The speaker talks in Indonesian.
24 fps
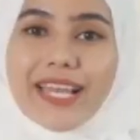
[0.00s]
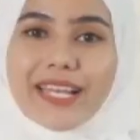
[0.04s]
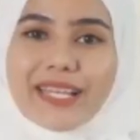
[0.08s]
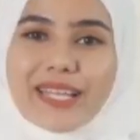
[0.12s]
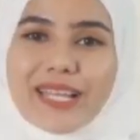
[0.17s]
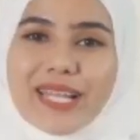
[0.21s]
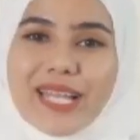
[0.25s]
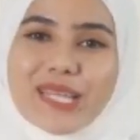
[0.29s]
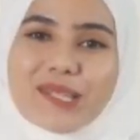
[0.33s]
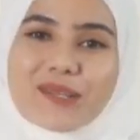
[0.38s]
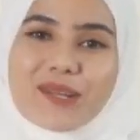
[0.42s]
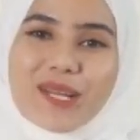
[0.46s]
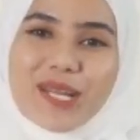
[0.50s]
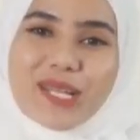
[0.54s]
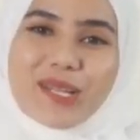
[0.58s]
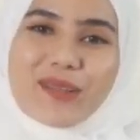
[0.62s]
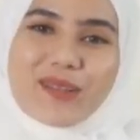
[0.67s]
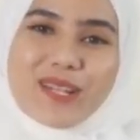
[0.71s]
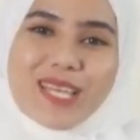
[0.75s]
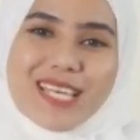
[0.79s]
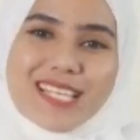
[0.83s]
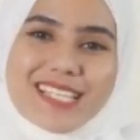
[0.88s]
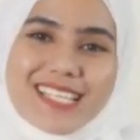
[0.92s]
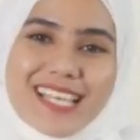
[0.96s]
Denatur
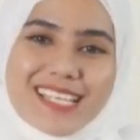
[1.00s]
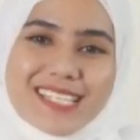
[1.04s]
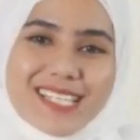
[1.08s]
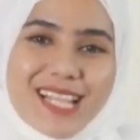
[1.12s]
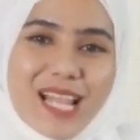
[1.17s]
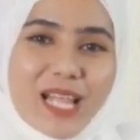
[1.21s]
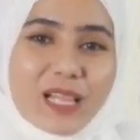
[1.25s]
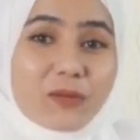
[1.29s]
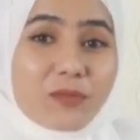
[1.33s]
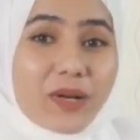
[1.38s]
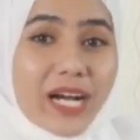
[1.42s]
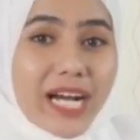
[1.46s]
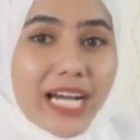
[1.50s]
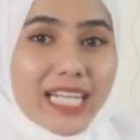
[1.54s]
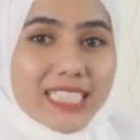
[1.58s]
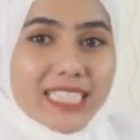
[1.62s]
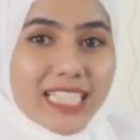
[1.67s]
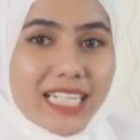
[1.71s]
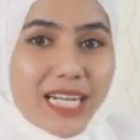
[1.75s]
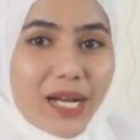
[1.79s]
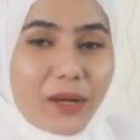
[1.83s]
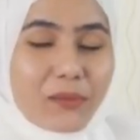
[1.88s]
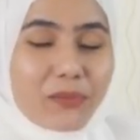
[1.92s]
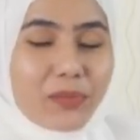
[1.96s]
Indonesia selalu
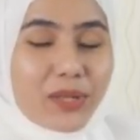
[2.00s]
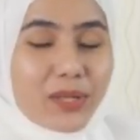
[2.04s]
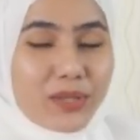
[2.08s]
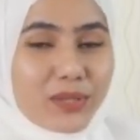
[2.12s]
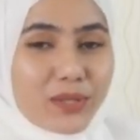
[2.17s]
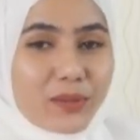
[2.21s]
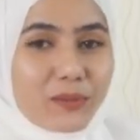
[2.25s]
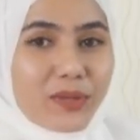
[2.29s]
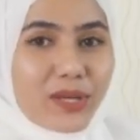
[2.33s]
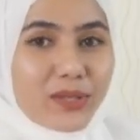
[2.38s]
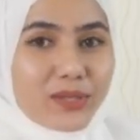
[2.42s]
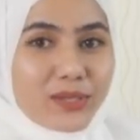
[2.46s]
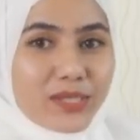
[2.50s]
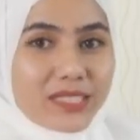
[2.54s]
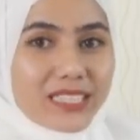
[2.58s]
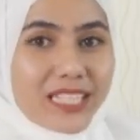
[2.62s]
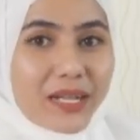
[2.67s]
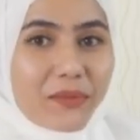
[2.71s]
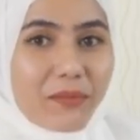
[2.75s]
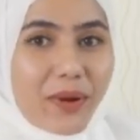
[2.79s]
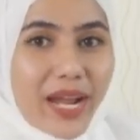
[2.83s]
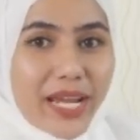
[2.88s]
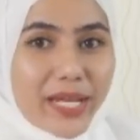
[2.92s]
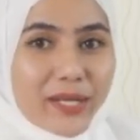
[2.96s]
menghadirkan produk-produk
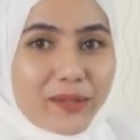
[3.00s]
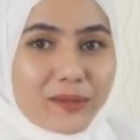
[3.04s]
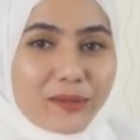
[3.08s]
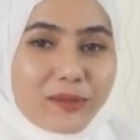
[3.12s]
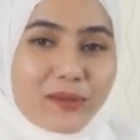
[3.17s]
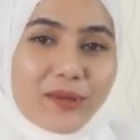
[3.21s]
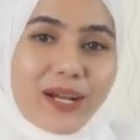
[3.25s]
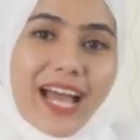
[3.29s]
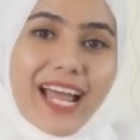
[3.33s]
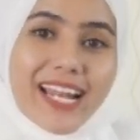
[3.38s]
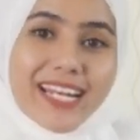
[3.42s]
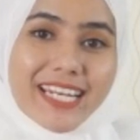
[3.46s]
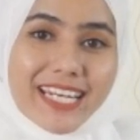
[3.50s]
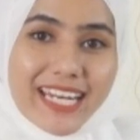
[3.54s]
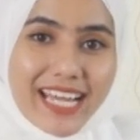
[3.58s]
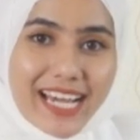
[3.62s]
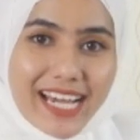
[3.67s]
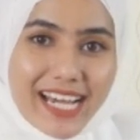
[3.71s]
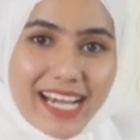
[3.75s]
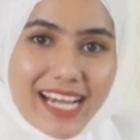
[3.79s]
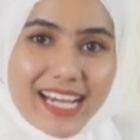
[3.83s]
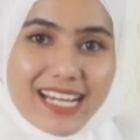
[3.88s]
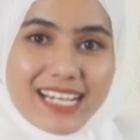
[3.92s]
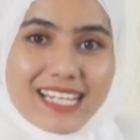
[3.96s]
terbaik untuk
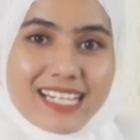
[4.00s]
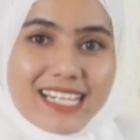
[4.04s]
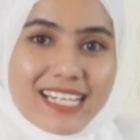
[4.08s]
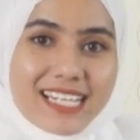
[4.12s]
Anda